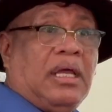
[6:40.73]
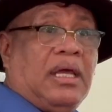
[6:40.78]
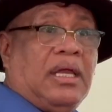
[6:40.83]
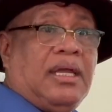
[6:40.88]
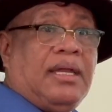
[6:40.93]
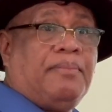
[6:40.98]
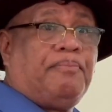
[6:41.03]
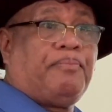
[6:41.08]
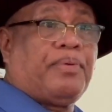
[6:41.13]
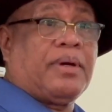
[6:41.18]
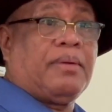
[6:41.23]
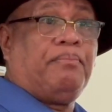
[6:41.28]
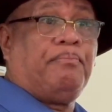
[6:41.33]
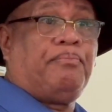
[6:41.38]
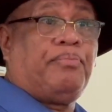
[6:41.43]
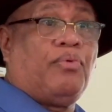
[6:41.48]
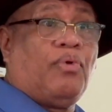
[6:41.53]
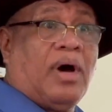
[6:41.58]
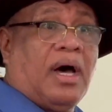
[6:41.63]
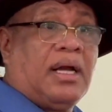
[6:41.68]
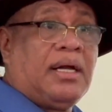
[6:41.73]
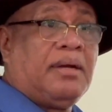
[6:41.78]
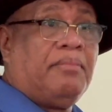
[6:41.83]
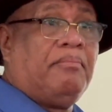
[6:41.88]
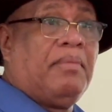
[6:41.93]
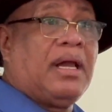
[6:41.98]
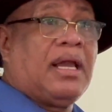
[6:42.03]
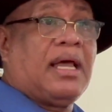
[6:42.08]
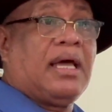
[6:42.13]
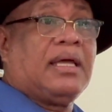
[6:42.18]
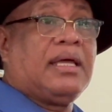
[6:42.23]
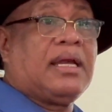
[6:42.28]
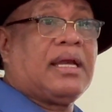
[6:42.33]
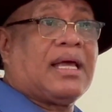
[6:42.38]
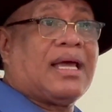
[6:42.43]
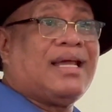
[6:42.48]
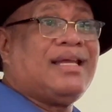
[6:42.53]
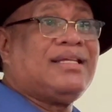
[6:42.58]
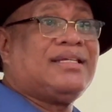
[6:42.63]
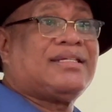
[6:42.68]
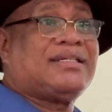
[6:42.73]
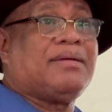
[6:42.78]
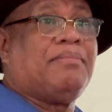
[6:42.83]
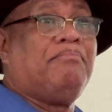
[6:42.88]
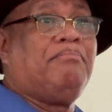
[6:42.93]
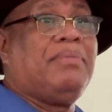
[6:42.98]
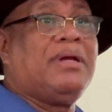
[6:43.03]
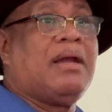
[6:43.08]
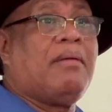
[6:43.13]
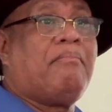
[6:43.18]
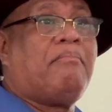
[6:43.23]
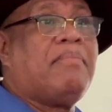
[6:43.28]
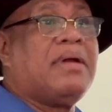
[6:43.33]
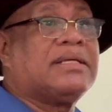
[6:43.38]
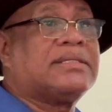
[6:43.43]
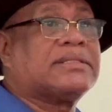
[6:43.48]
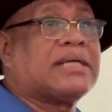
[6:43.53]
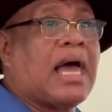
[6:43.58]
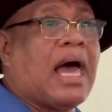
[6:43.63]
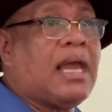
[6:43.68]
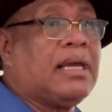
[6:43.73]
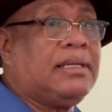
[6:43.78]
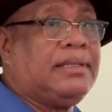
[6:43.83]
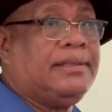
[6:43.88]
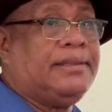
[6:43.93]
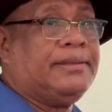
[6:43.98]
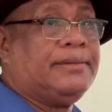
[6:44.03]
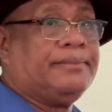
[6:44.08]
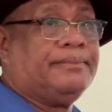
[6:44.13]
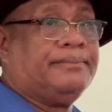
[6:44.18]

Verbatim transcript: Ini perempuan melahirkan 19 kali.